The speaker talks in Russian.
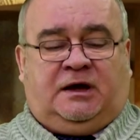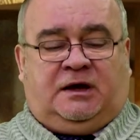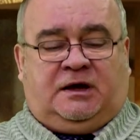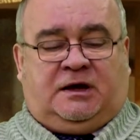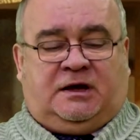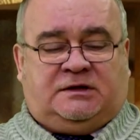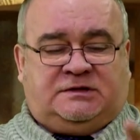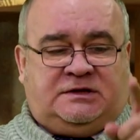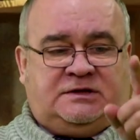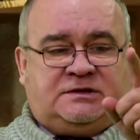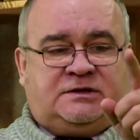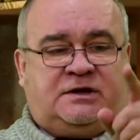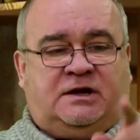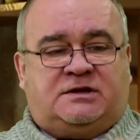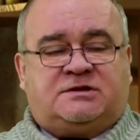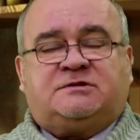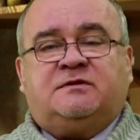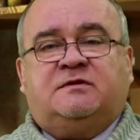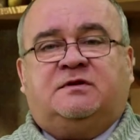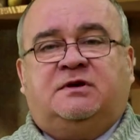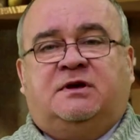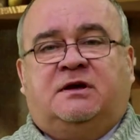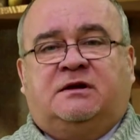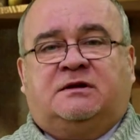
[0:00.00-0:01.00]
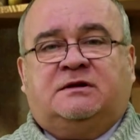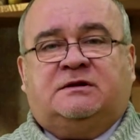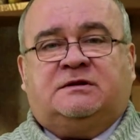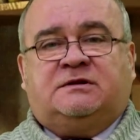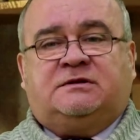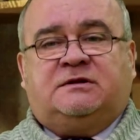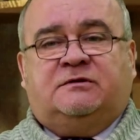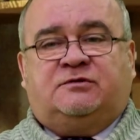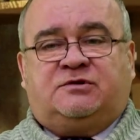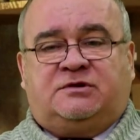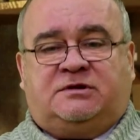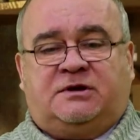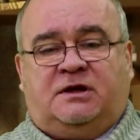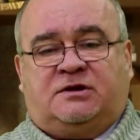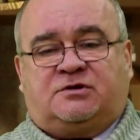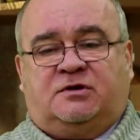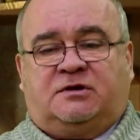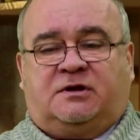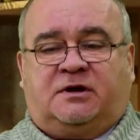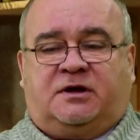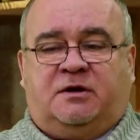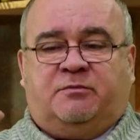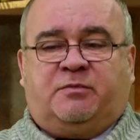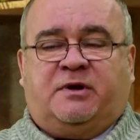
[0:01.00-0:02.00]
а здесь качество деятельности. Вот считается, что
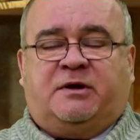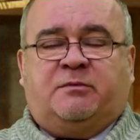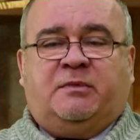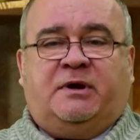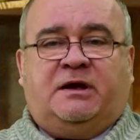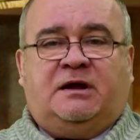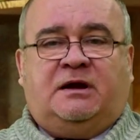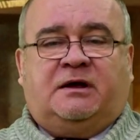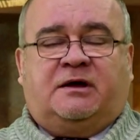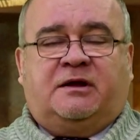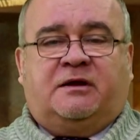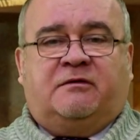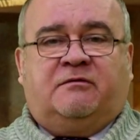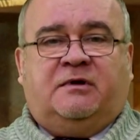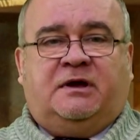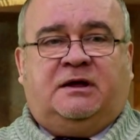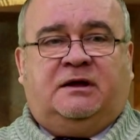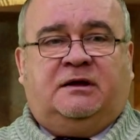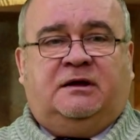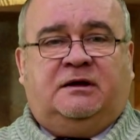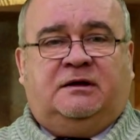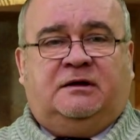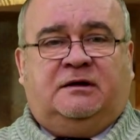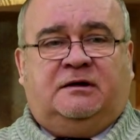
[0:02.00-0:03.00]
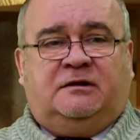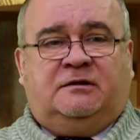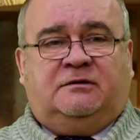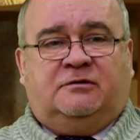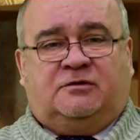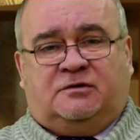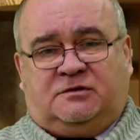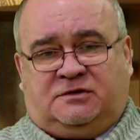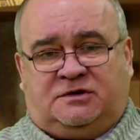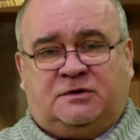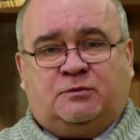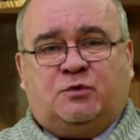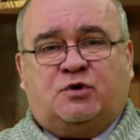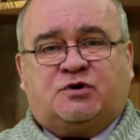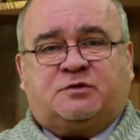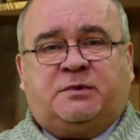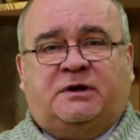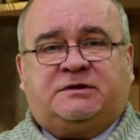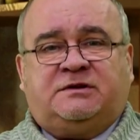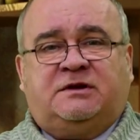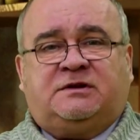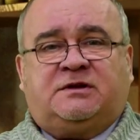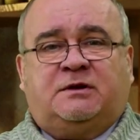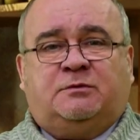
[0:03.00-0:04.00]
это такая прямая или кривая, ну, чем больше
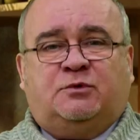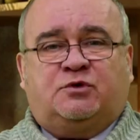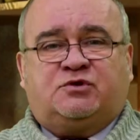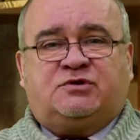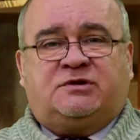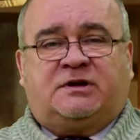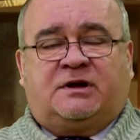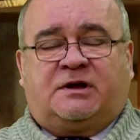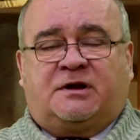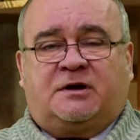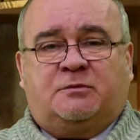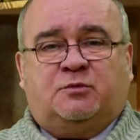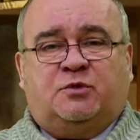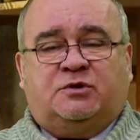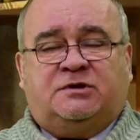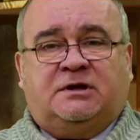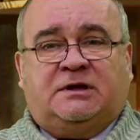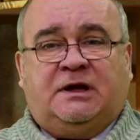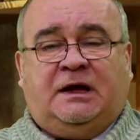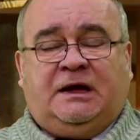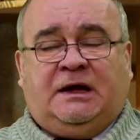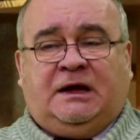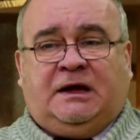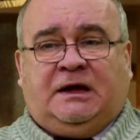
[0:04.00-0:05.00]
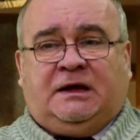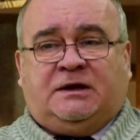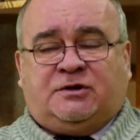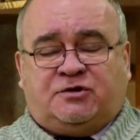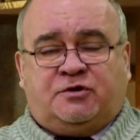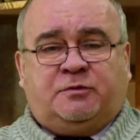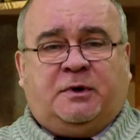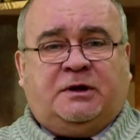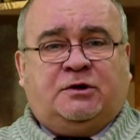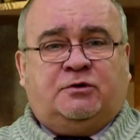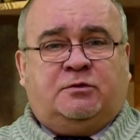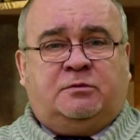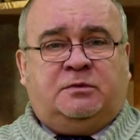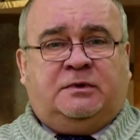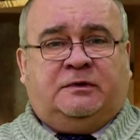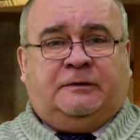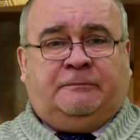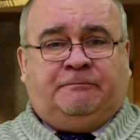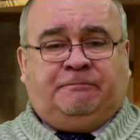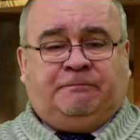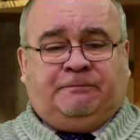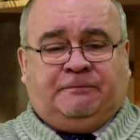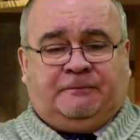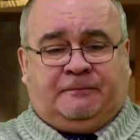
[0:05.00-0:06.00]
платить, тем лучше человек работает. Ничего
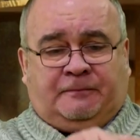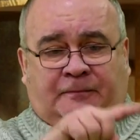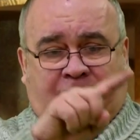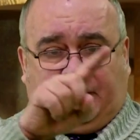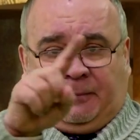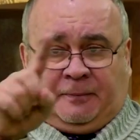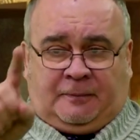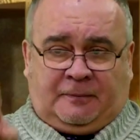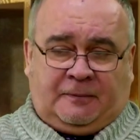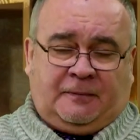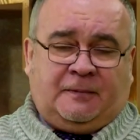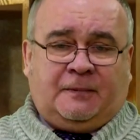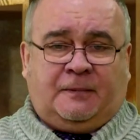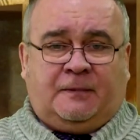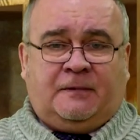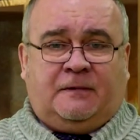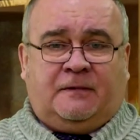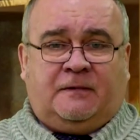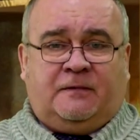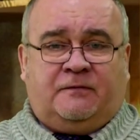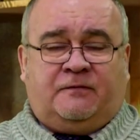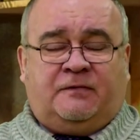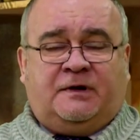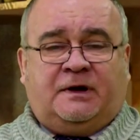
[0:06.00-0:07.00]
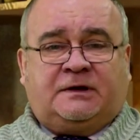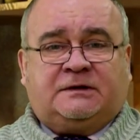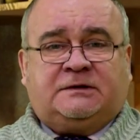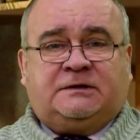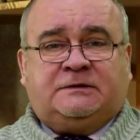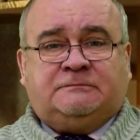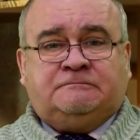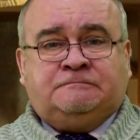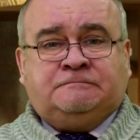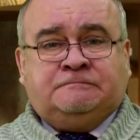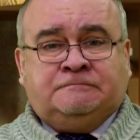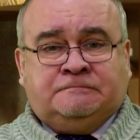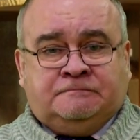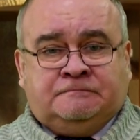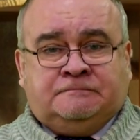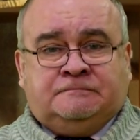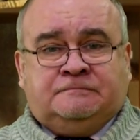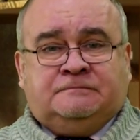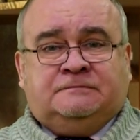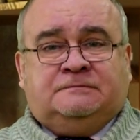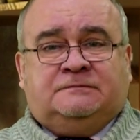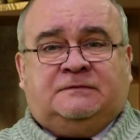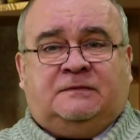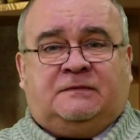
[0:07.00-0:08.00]
подобного. Эффект
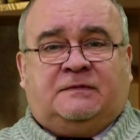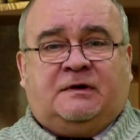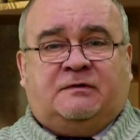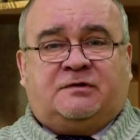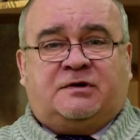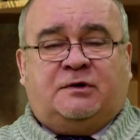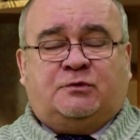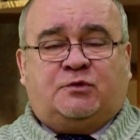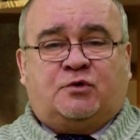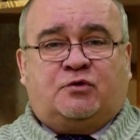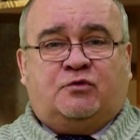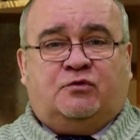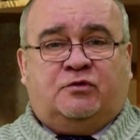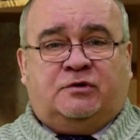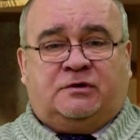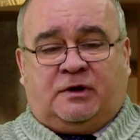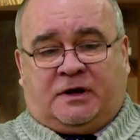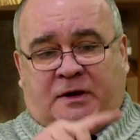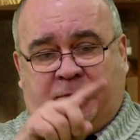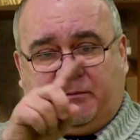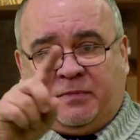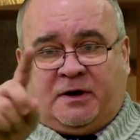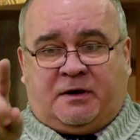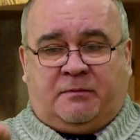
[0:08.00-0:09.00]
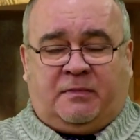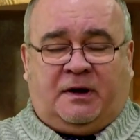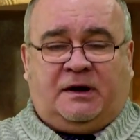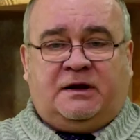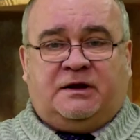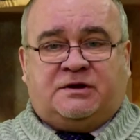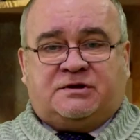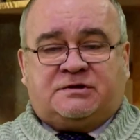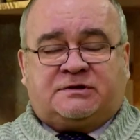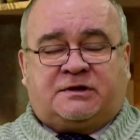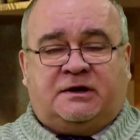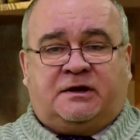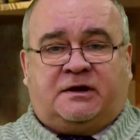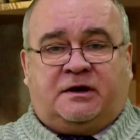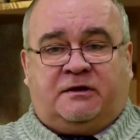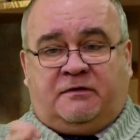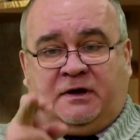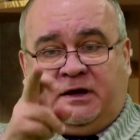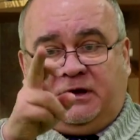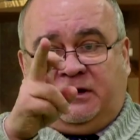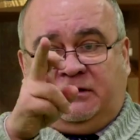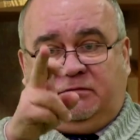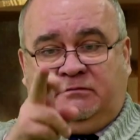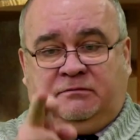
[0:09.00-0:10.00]
совсем другой, такая параболическая
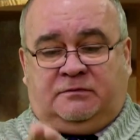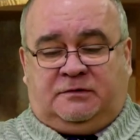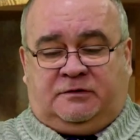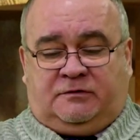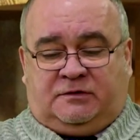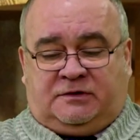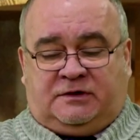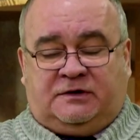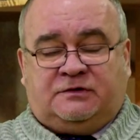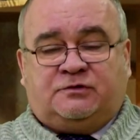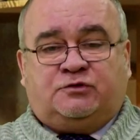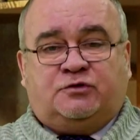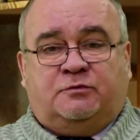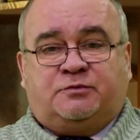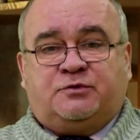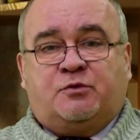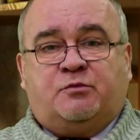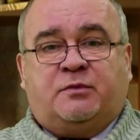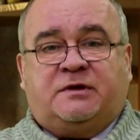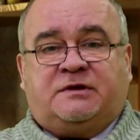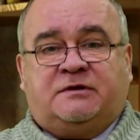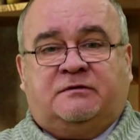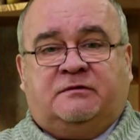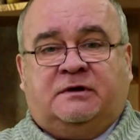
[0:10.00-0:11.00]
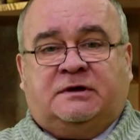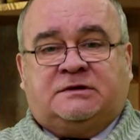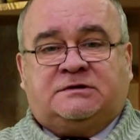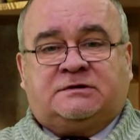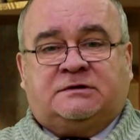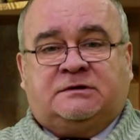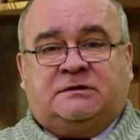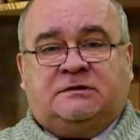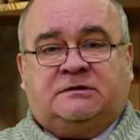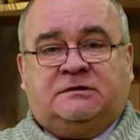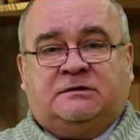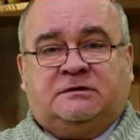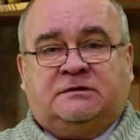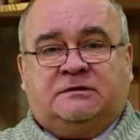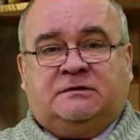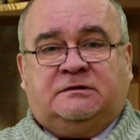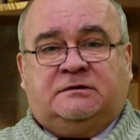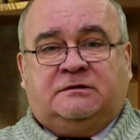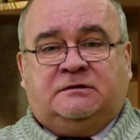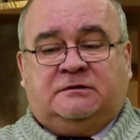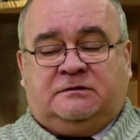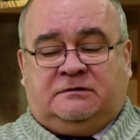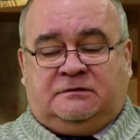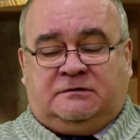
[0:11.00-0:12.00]
кривая, и вот есть оптимум мотивации,
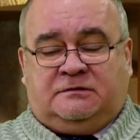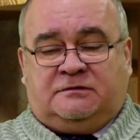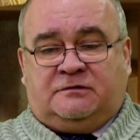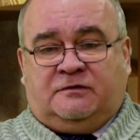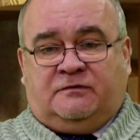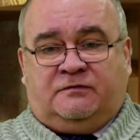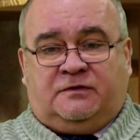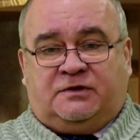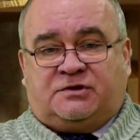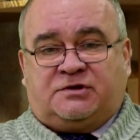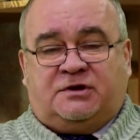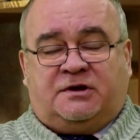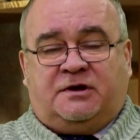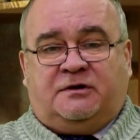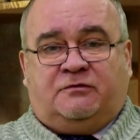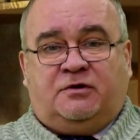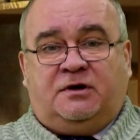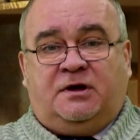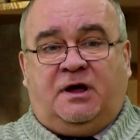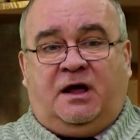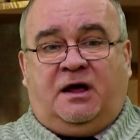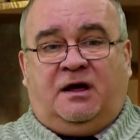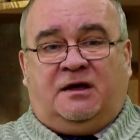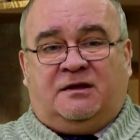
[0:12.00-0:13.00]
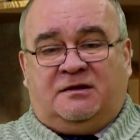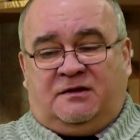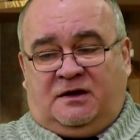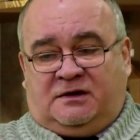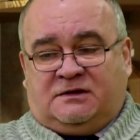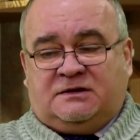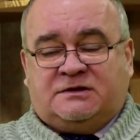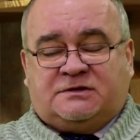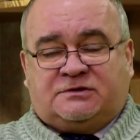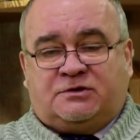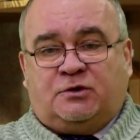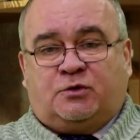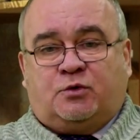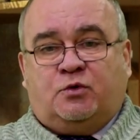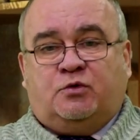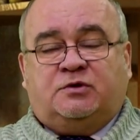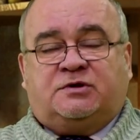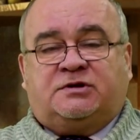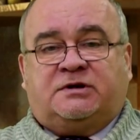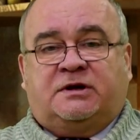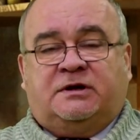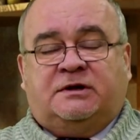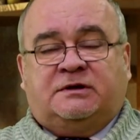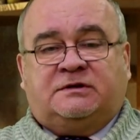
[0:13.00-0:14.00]
что выше него деятельность только
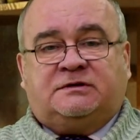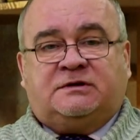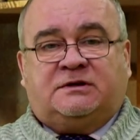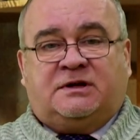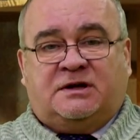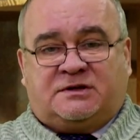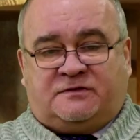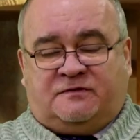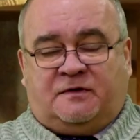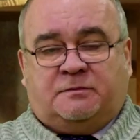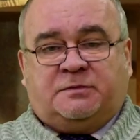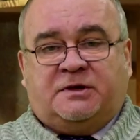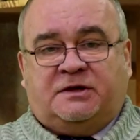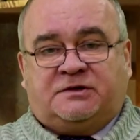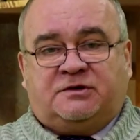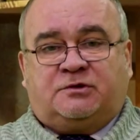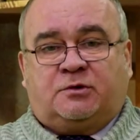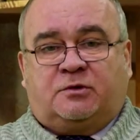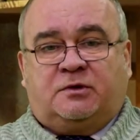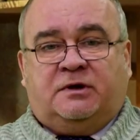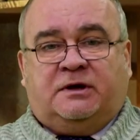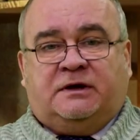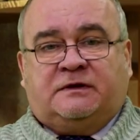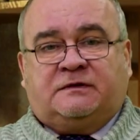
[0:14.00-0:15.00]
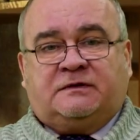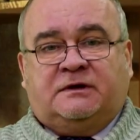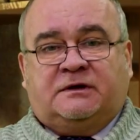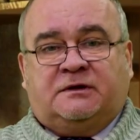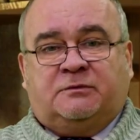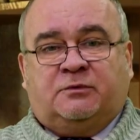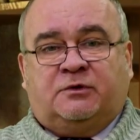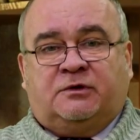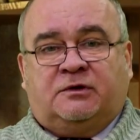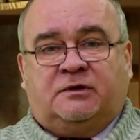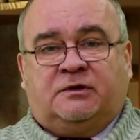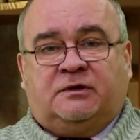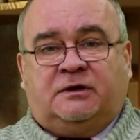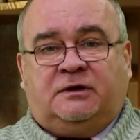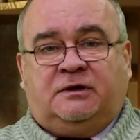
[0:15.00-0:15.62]
ухудшается, даже в оплате труда, если это будет